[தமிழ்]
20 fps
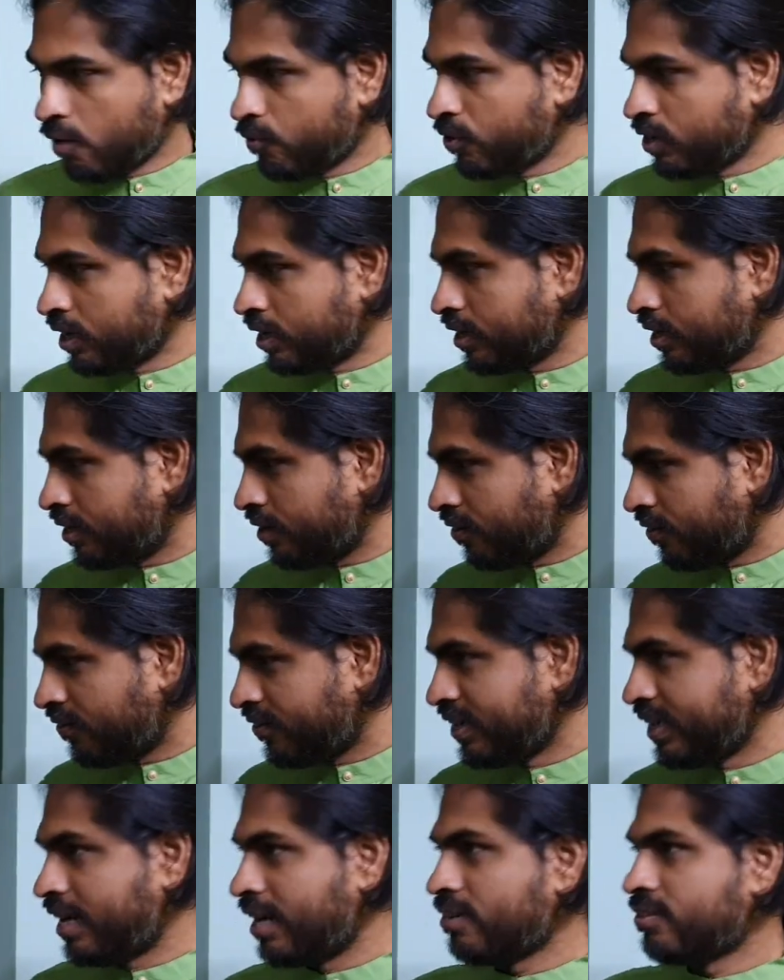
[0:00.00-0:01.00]
அவங்க
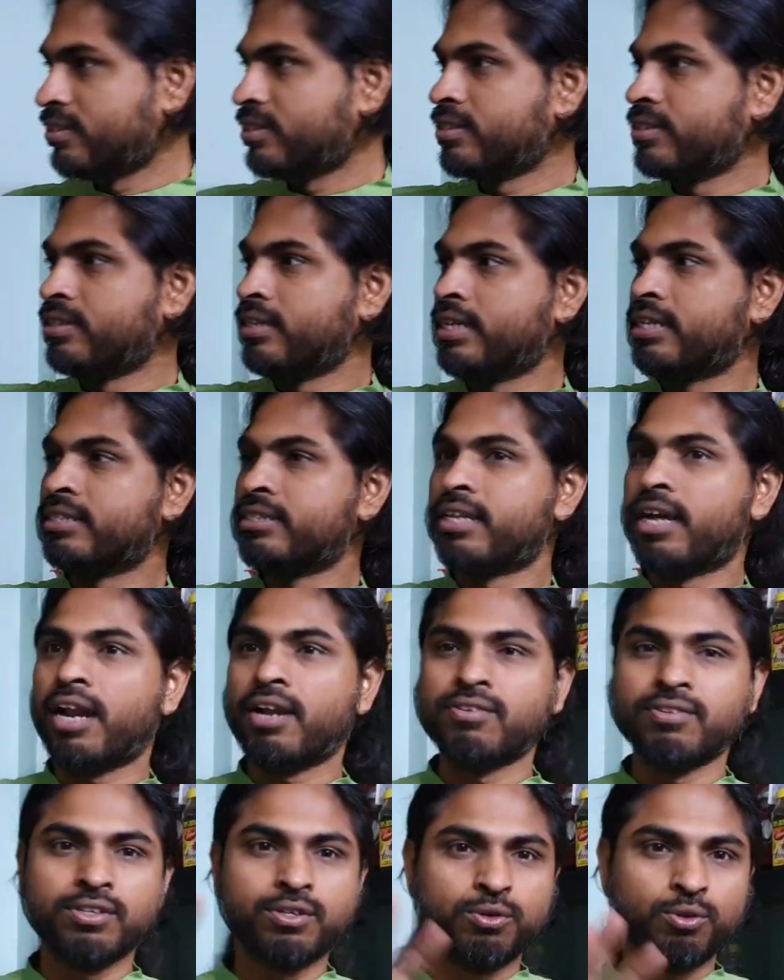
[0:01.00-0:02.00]
வீட்டில் வந்து எந்த
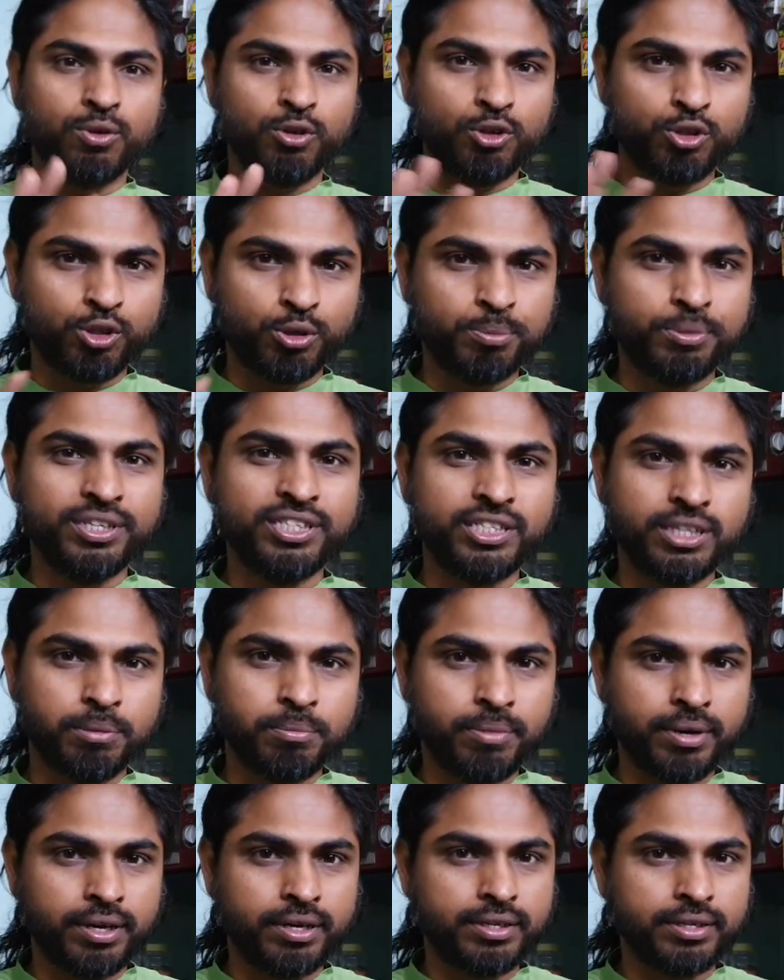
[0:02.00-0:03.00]
அளவுக்கு ஒரு
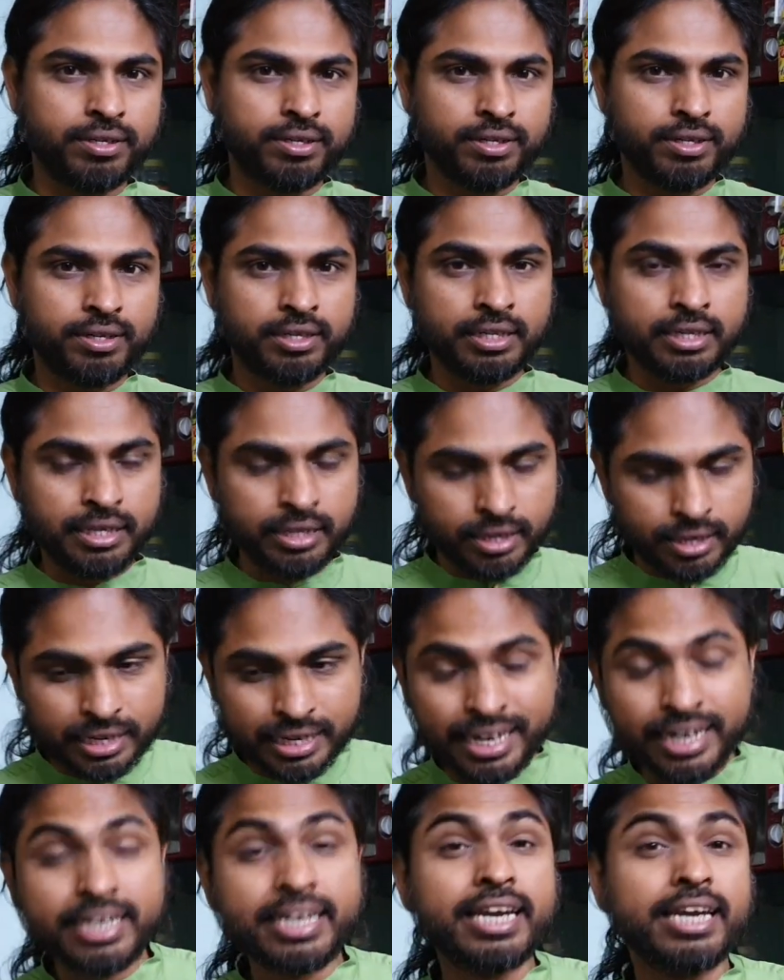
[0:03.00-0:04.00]
சுபிட்சமாக இந்த
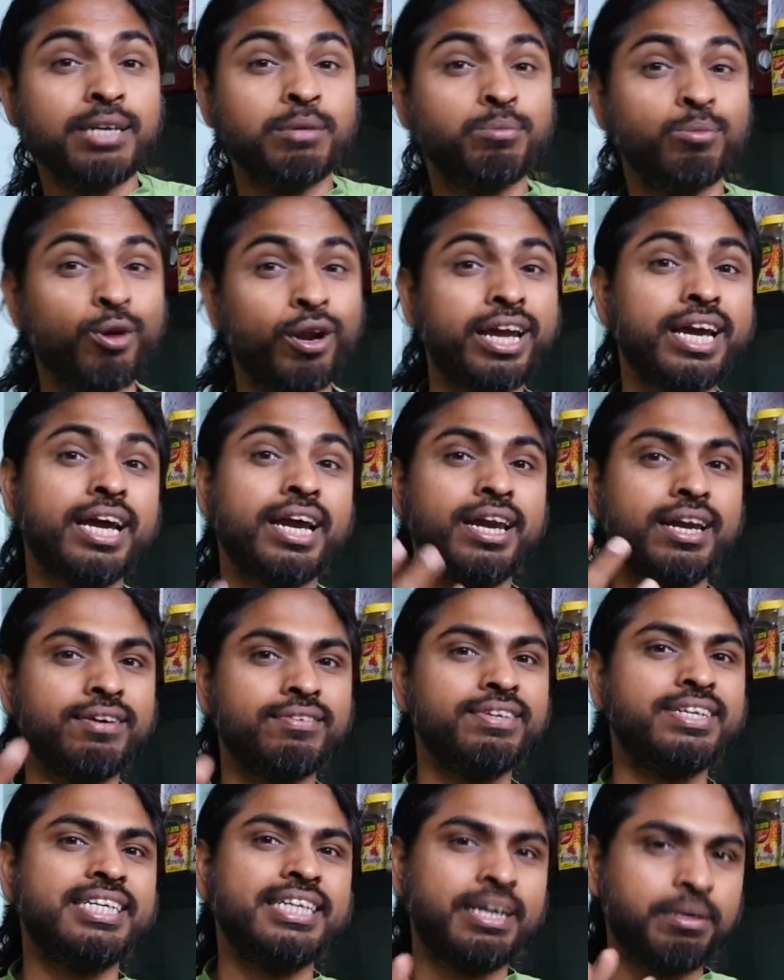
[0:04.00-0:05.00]
இயற்கை
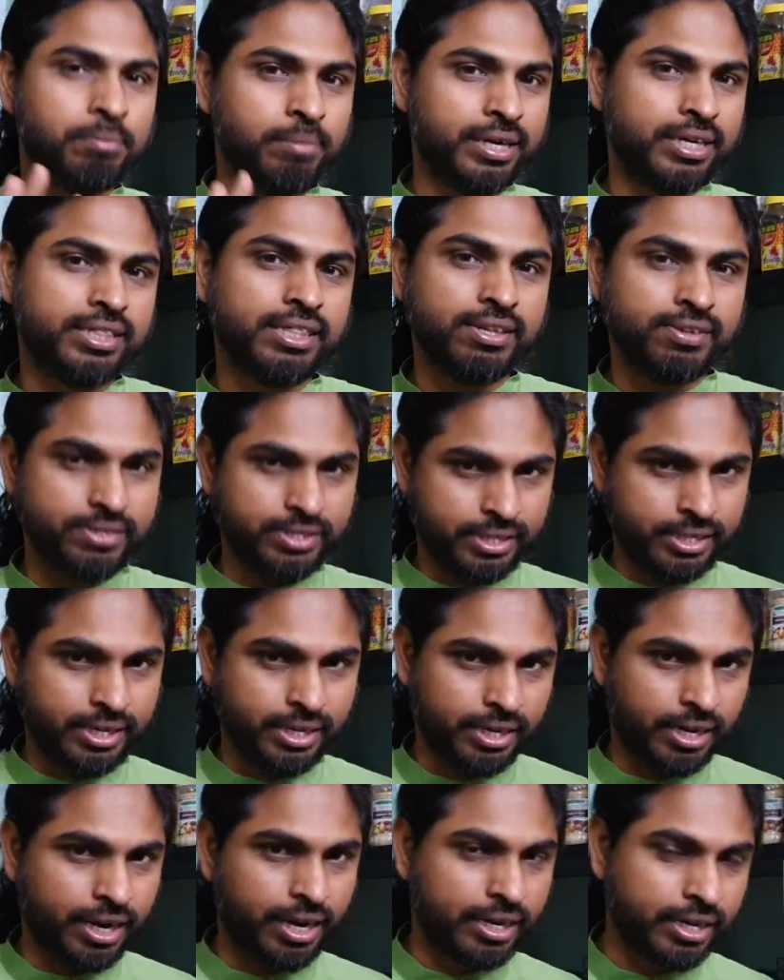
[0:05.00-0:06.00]
முறைகளில் வீட்டை மாற்றி
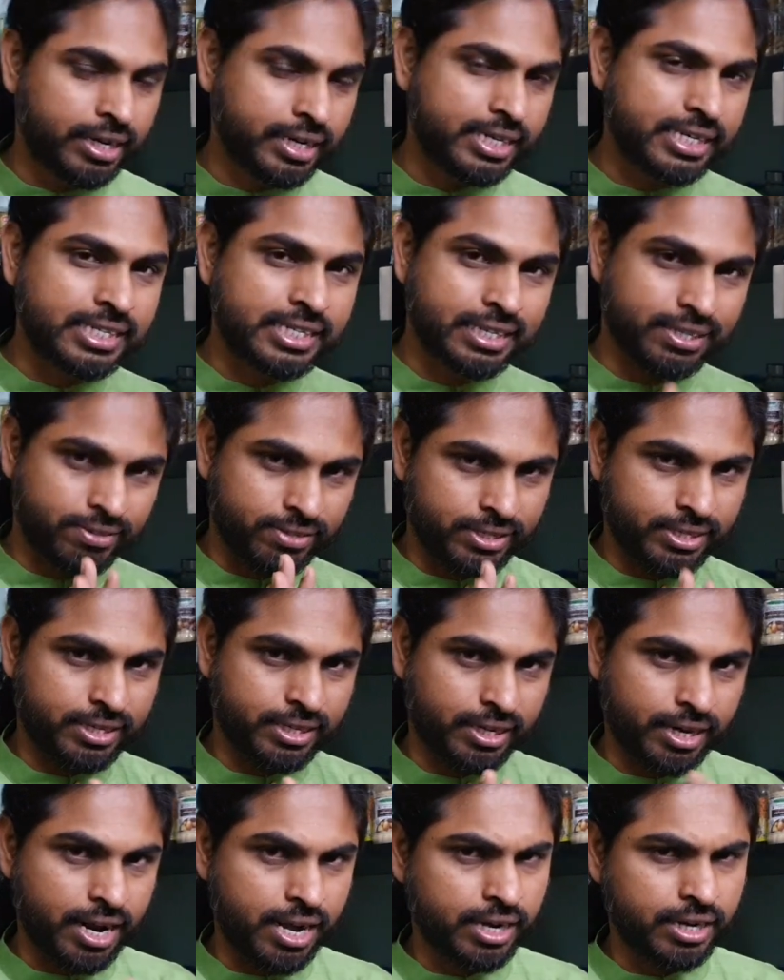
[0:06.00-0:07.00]
வச்சுருக்கிறாங்க கிச்சன்
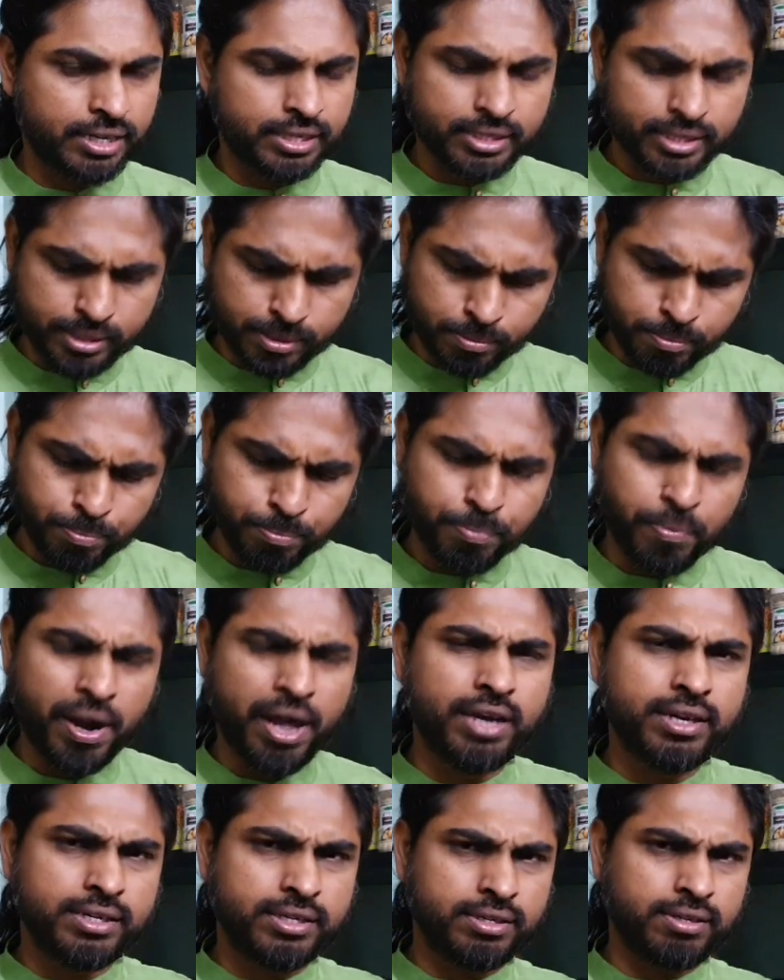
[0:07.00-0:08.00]
வச்சுருக்கிறாங்க
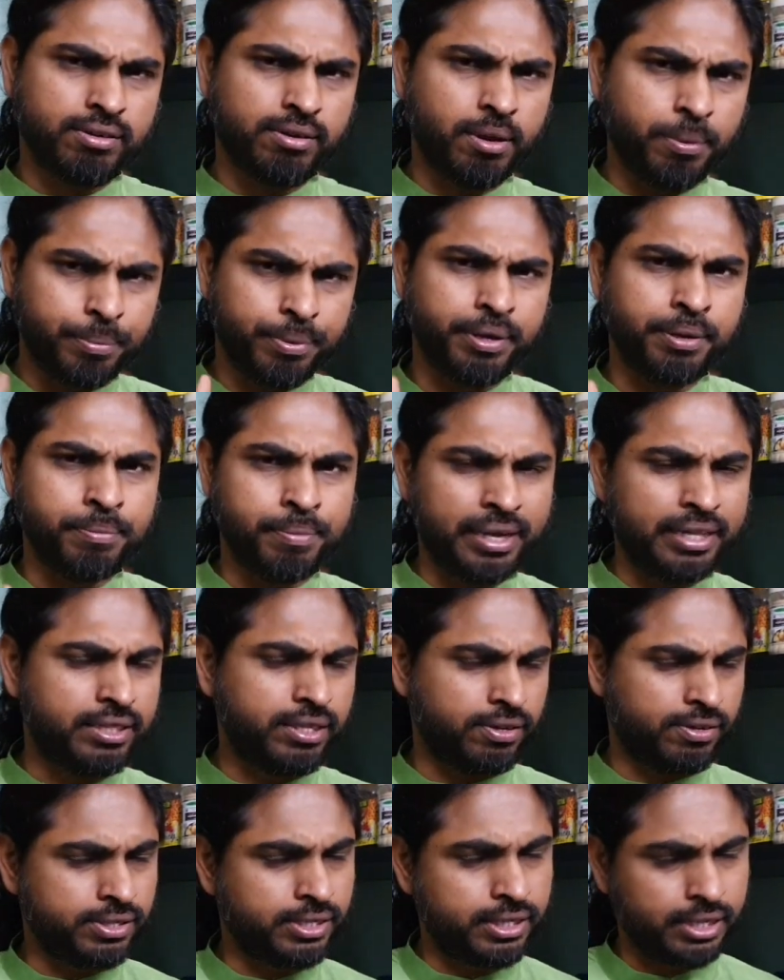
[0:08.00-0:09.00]
சிம்பிளாக எப்படி
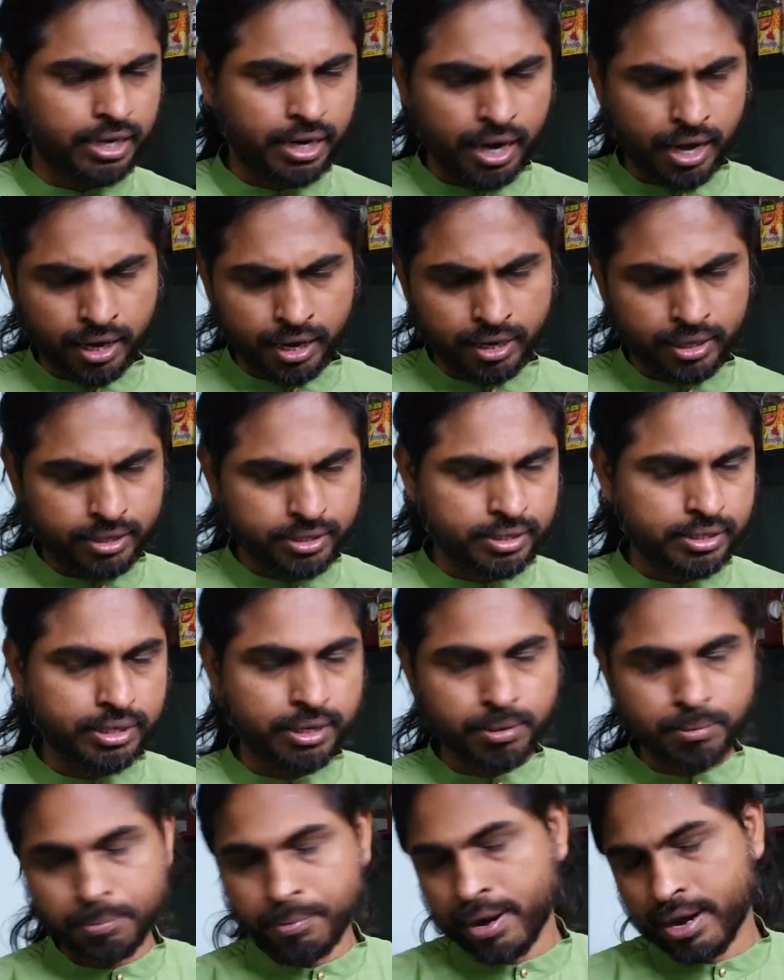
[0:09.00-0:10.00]
மாற்றி வச்சுக்கலாங்கிறது
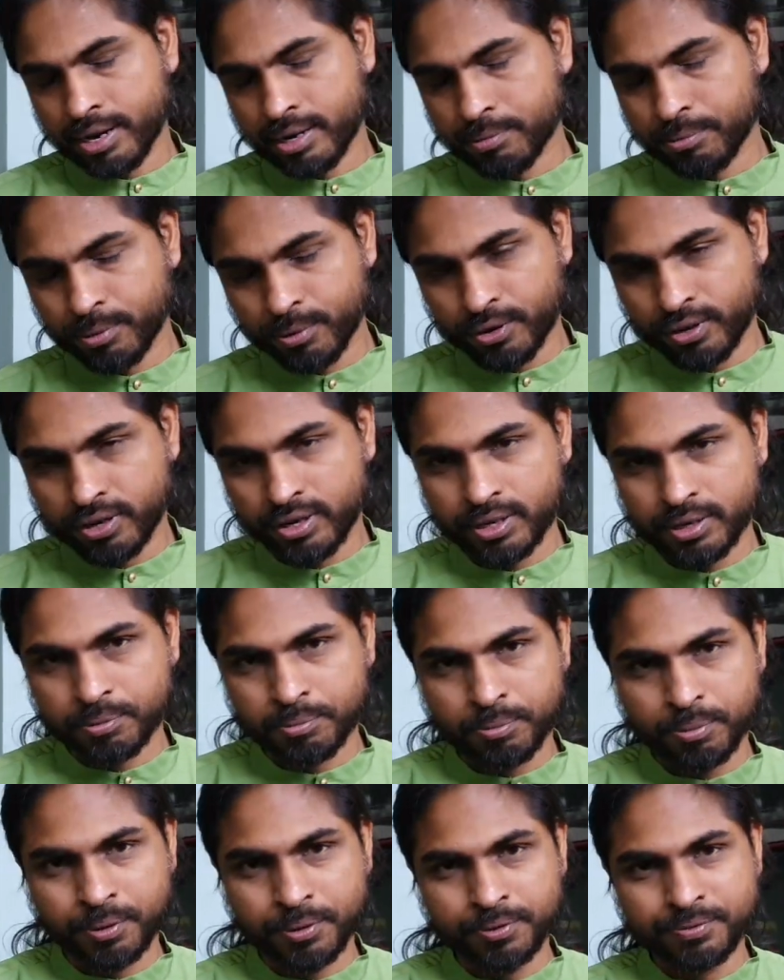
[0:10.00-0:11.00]
நீங்கள் பார்க்க போகிறீங்க
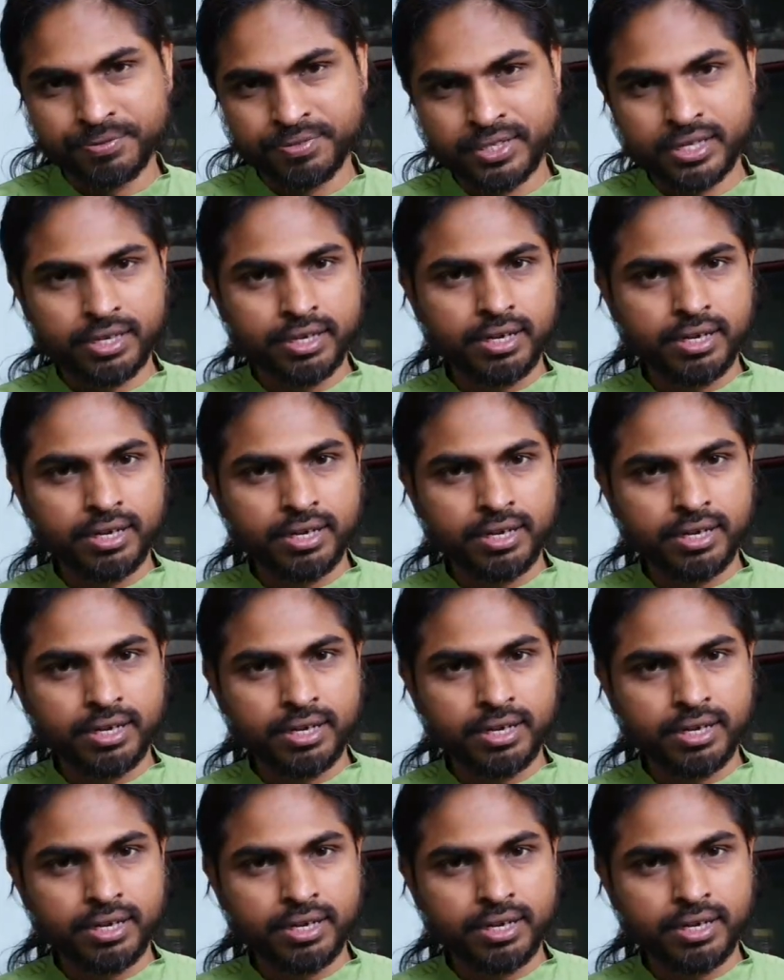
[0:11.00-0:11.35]
இப்போது